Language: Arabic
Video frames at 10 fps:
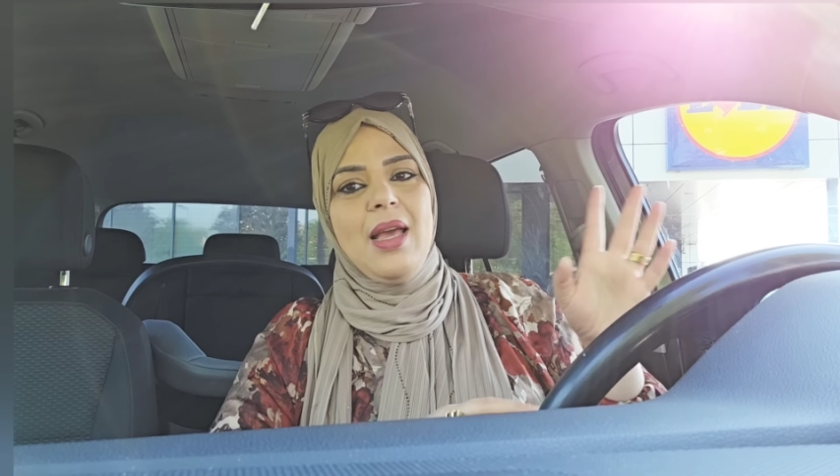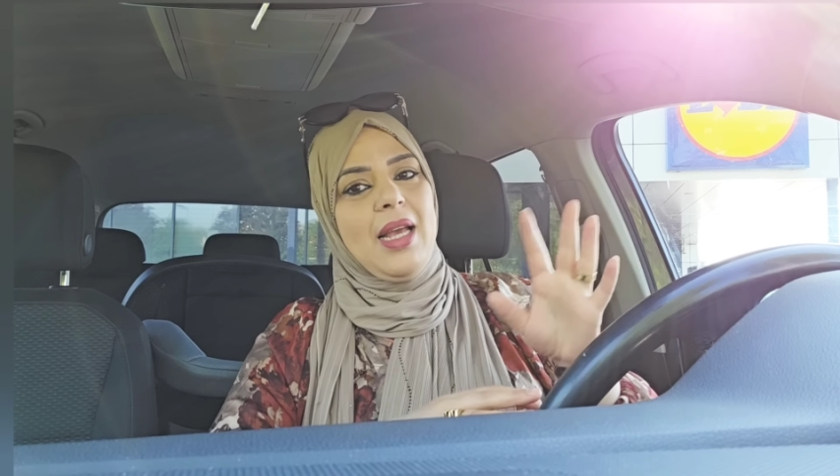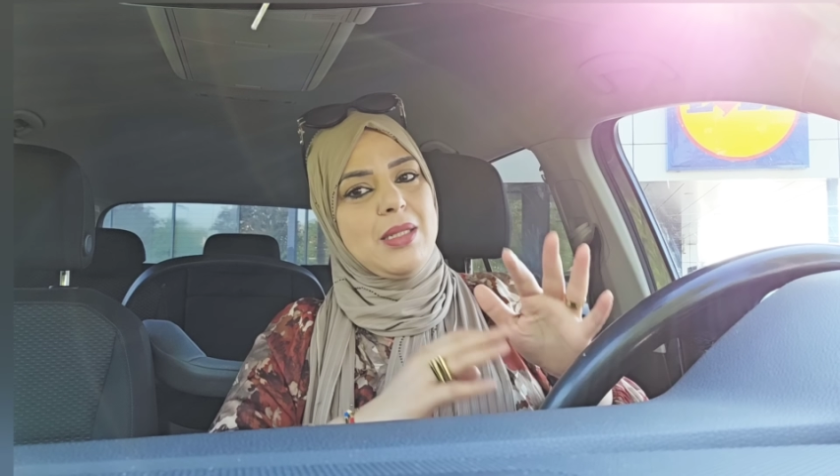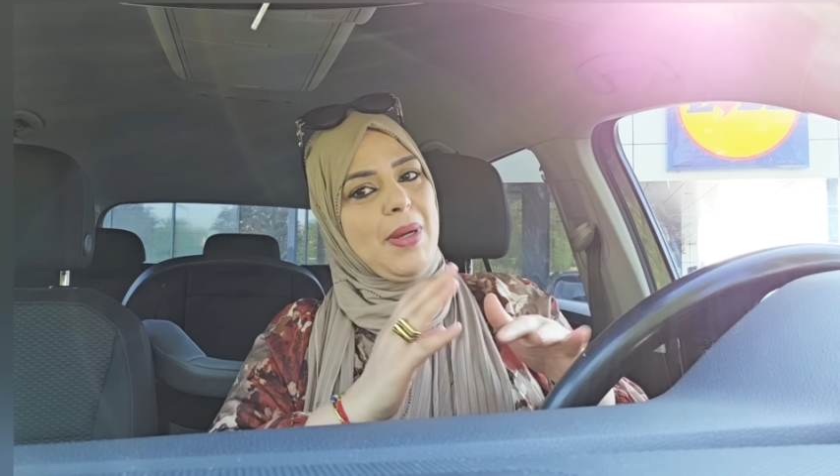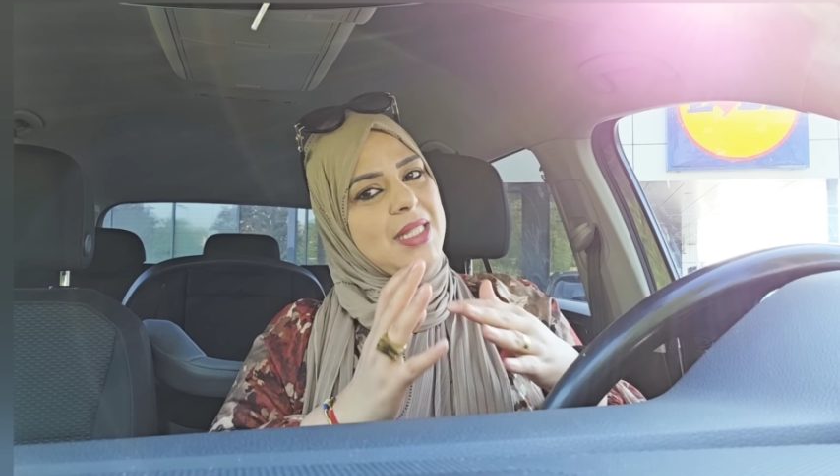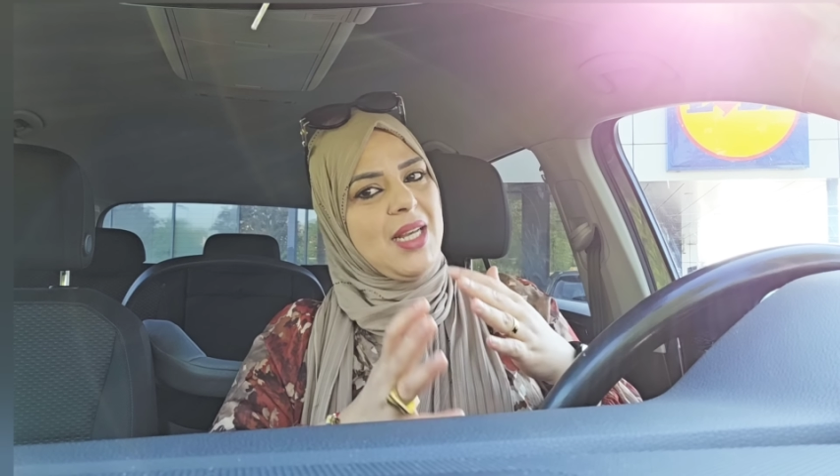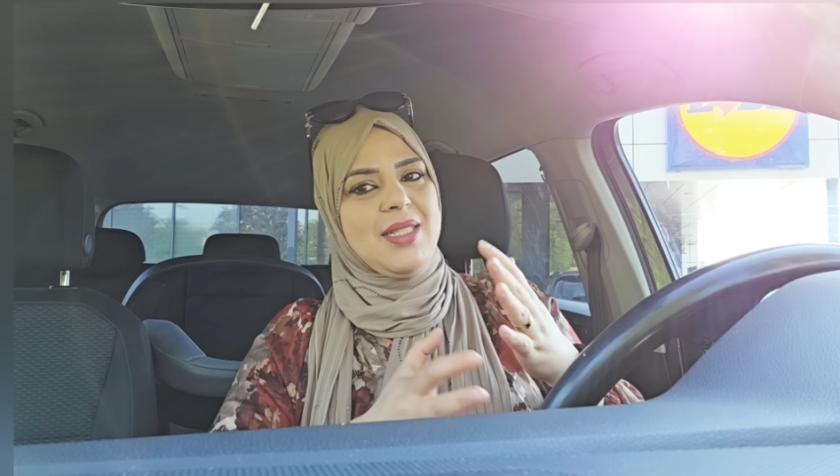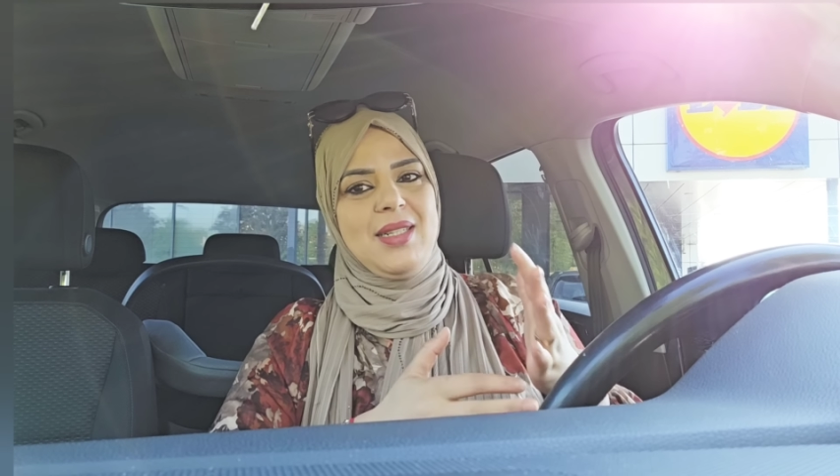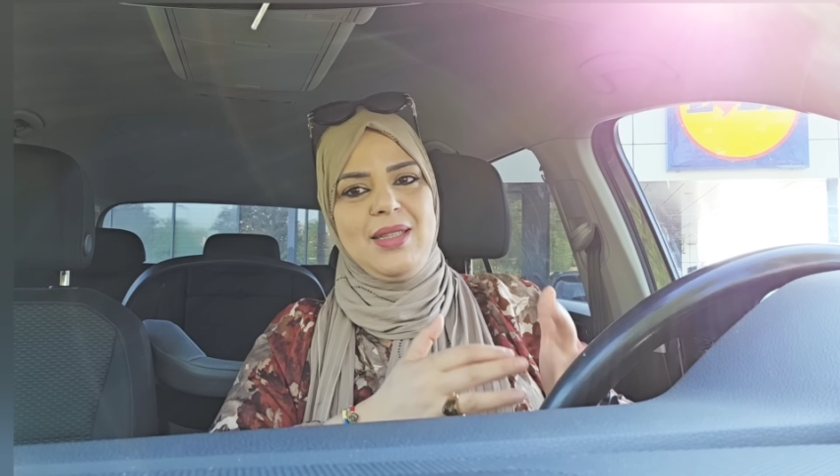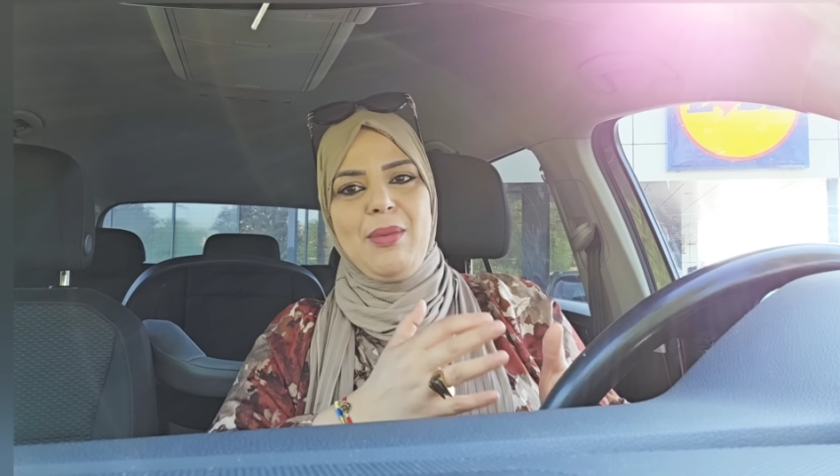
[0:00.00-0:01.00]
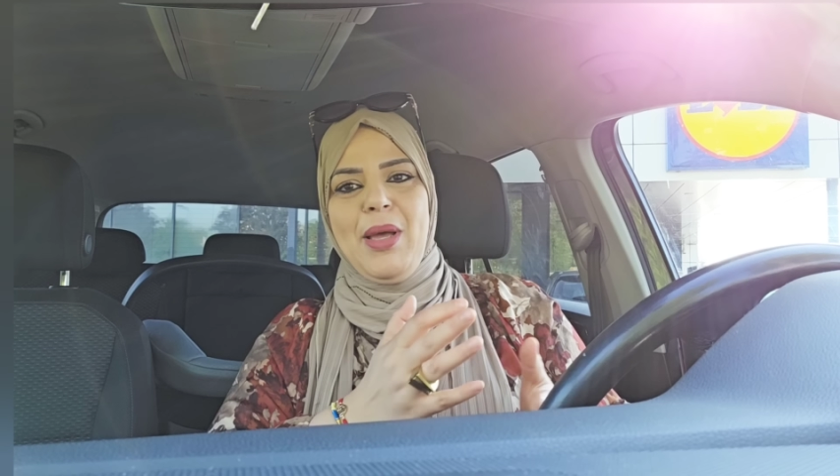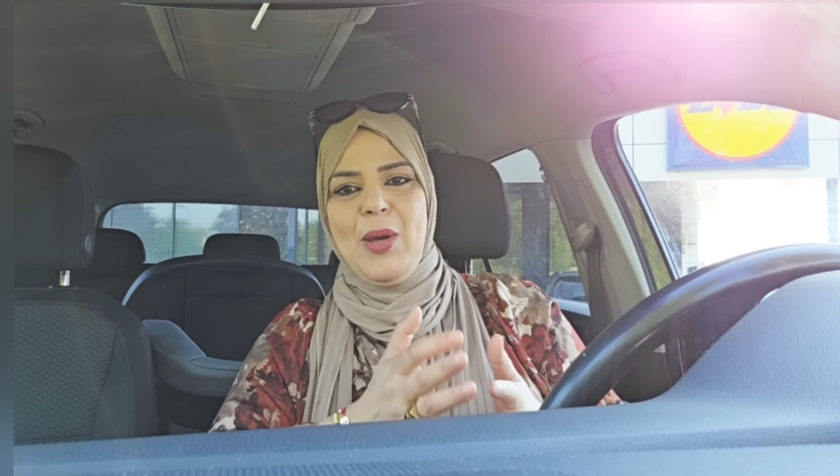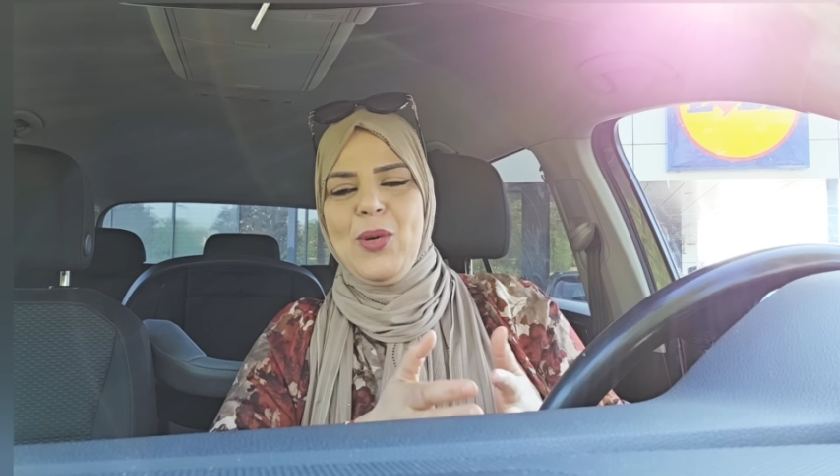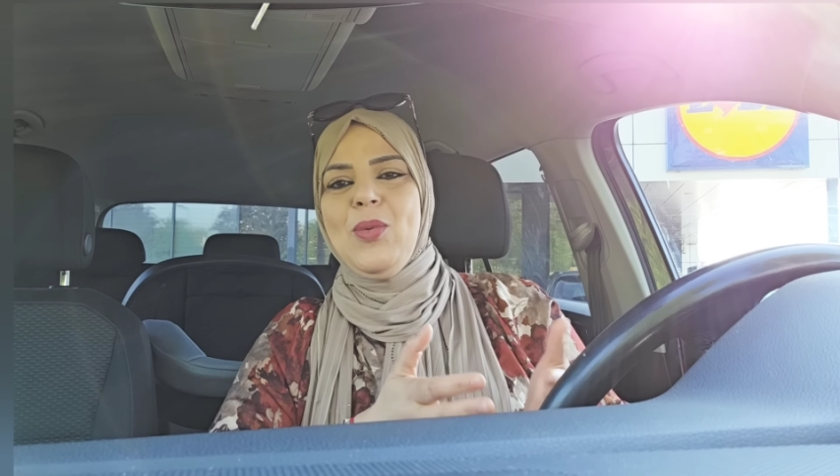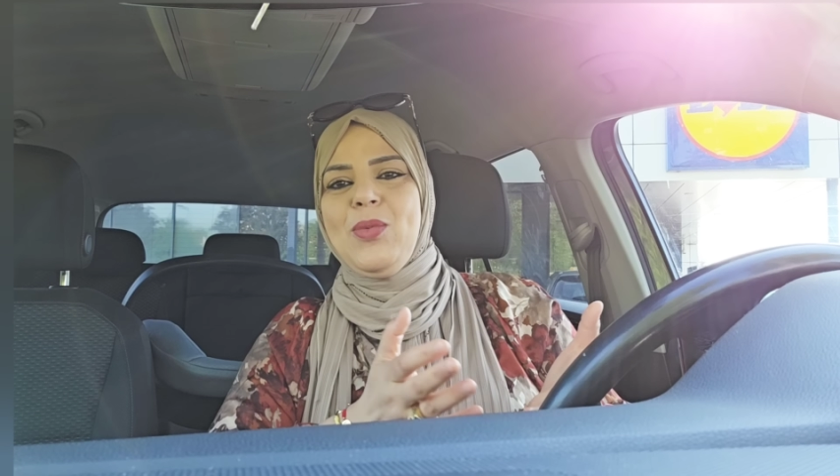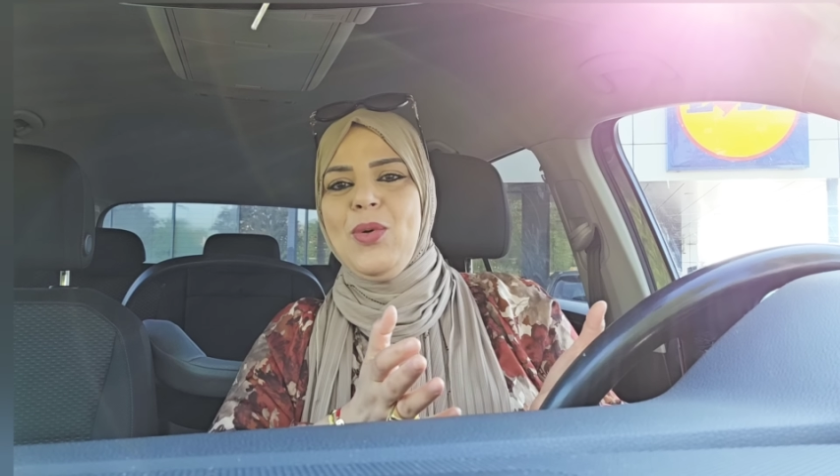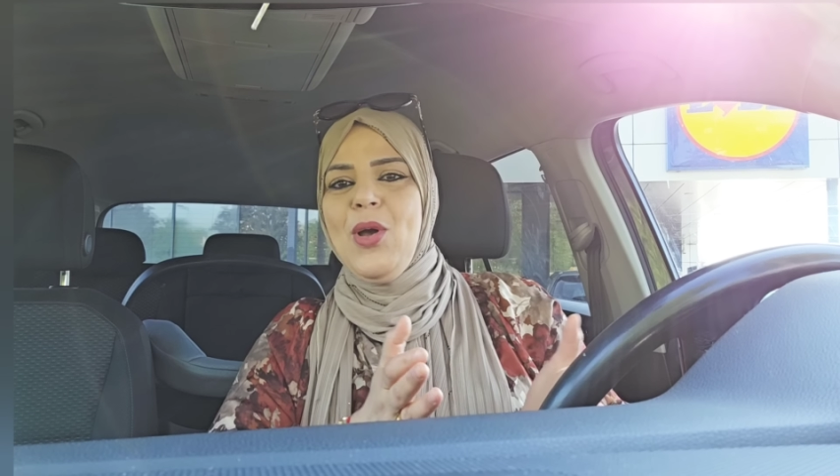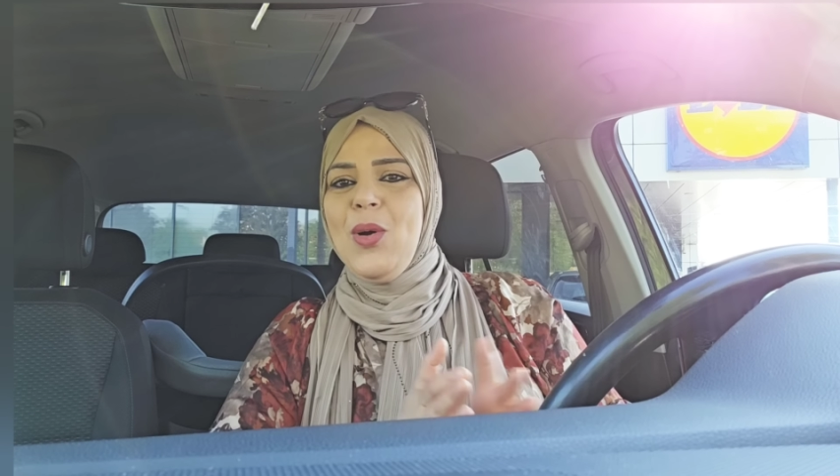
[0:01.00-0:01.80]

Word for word: حيت بغيت اختي نهضر معاكم